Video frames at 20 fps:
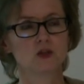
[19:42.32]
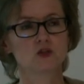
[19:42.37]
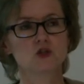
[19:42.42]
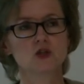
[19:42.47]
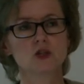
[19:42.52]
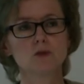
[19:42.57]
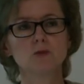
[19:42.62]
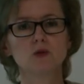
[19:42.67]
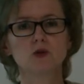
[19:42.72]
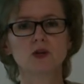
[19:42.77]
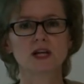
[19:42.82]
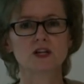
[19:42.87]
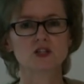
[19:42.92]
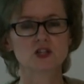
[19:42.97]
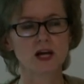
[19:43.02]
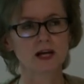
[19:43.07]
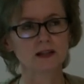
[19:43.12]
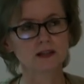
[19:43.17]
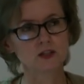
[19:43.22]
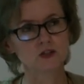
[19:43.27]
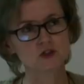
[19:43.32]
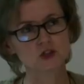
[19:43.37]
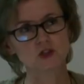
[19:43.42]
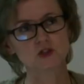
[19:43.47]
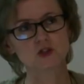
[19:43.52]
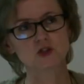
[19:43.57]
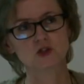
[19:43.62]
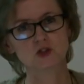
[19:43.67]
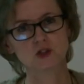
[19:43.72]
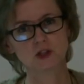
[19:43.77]
czy buraczany czy
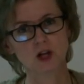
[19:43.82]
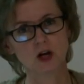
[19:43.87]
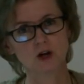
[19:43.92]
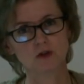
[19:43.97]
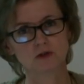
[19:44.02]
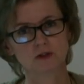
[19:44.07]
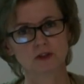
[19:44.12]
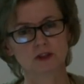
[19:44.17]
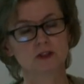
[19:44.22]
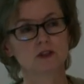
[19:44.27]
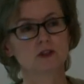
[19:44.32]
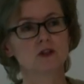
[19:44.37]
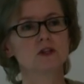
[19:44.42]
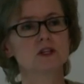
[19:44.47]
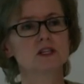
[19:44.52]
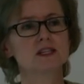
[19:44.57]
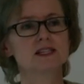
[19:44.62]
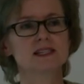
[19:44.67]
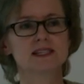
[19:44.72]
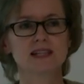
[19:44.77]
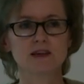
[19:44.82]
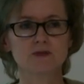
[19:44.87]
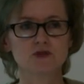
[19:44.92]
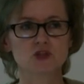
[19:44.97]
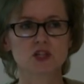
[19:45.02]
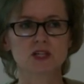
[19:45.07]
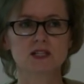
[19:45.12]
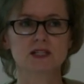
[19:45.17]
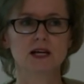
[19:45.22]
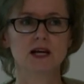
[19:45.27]
trzcinowy. To jest
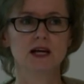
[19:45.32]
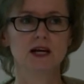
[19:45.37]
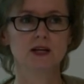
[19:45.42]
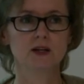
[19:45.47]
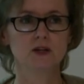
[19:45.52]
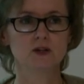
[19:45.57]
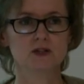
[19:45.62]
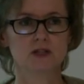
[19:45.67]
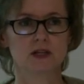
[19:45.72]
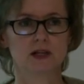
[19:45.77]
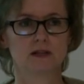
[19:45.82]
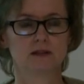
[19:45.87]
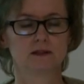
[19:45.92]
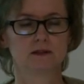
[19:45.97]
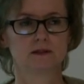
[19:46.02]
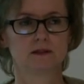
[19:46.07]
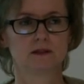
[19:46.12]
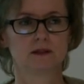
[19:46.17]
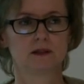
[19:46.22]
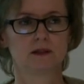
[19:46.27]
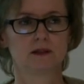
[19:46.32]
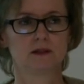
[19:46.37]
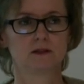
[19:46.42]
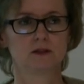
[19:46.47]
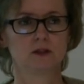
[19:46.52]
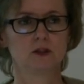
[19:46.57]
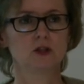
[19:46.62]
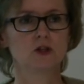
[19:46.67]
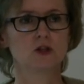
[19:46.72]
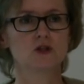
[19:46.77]
zawsze sacharoza,
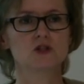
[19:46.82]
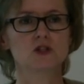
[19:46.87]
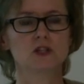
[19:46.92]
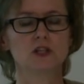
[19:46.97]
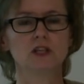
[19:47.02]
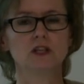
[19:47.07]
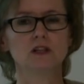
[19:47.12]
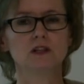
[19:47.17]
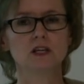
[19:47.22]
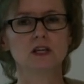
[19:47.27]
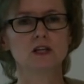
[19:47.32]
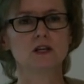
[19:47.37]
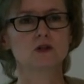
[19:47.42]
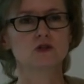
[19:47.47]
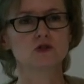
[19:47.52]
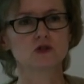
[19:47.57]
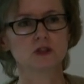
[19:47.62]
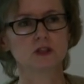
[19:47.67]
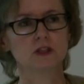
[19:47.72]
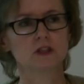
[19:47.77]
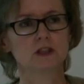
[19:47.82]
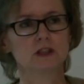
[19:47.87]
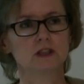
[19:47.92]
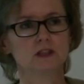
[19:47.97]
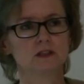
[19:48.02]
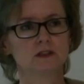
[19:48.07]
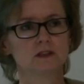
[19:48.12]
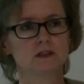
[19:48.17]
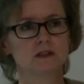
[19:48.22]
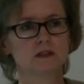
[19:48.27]
tylko z innej
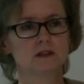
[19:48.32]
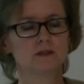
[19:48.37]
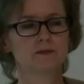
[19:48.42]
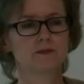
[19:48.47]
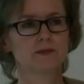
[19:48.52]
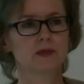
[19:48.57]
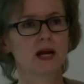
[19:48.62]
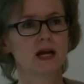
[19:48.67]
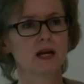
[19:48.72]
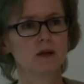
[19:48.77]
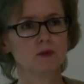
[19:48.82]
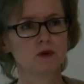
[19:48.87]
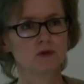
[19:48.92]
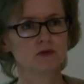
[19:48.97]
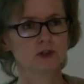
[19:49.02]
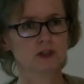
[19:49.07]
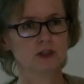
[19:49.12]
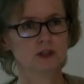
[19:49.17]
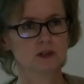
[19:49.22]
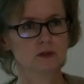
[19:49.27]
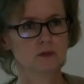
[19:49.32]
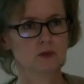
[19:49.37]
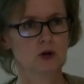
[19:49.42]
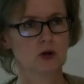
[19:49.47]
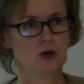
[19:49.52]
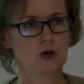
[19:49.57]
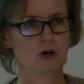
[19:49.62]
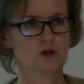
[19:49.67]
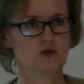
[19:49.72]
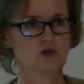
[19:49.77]
rośliny albo w innym
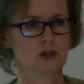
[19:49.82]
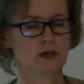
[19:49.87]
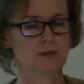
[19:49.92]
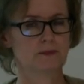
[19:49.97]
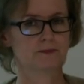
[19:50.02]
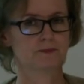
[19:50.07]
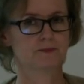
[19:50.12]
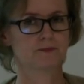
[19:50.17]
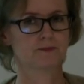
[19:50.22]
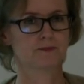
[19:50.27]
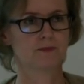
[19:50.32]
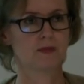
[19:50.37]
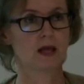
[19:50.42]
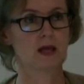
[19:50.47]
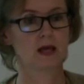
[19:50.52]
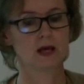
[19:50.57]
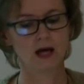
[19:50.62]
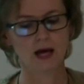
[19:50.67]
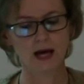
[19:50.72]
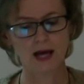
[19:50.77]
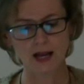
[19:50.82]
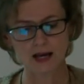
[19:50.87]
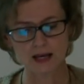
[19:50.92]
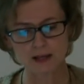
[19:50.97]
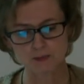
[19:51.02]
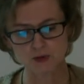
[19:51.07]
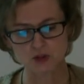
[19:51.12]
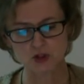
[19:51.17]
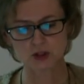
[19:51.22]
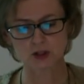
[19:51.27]
kolorze.
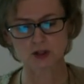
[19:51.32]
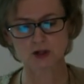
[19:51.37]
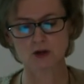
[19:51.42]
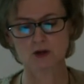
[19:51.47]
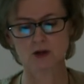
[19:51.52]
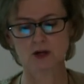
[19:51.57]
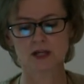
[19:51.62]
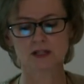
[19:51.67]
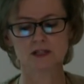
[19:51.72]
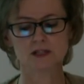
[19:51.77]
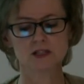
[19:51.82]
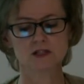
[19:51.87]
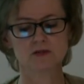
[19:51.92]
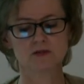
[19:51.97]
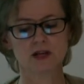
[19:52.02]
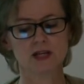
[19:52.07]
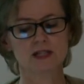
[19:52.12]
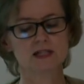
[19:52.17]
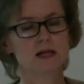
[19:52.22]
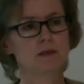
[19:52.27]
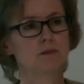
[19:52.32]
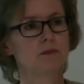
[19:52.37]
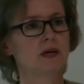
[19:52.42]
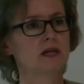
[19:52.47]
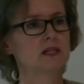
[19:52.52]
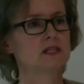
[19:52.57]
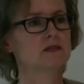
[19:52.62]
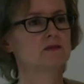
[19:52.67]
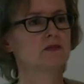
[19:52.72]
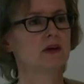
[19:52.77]
Ale przy tej okazji zwracam
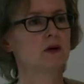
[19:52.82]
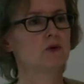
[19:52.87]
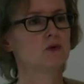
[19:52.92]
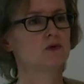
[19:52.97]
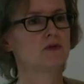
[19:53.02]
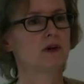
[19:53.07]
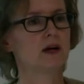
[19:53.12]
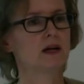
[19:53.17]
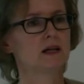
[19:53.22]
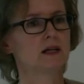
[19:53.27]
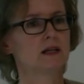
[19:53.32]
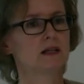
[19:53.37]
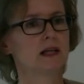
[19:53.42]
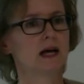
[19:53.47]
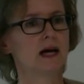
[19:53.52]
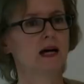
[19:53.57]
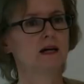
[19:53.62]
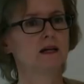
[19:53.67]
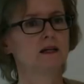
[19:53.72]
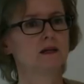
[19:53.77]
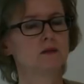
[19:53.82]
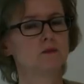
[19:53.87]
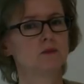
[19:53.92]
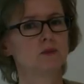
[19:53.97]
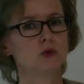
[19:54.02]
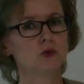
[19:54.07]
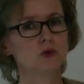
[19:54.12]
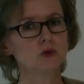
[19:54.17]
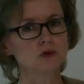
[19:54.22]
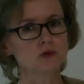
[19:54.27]
Państwa uwagę na
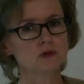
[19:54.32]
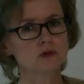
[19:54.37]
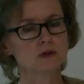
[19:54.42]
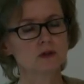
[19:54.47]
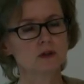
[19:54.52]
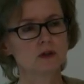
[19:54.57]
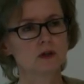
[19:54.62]
miód,